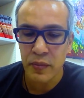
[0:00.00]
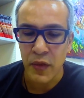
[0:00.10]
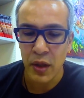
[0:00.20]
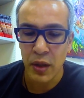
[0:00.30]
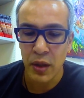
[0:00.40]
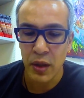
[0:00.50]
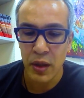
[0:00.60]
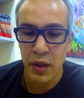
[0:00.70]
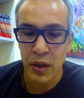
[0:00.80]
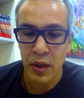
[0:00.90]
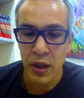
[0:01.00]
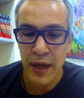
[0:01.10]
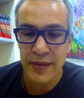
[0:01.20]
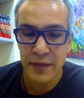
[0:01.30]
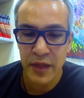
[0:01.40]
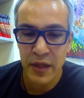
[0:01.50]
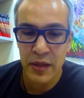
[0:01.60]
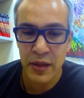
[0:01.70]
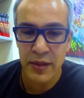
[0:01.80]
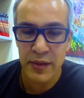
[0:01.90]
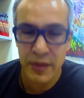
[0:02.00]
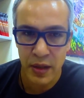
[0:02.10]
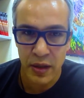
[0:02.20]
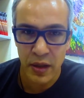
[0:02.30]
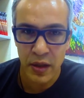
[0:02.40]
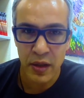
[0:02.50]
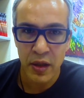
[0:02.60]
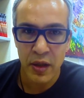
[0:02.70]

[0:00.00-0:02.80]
И основная идея –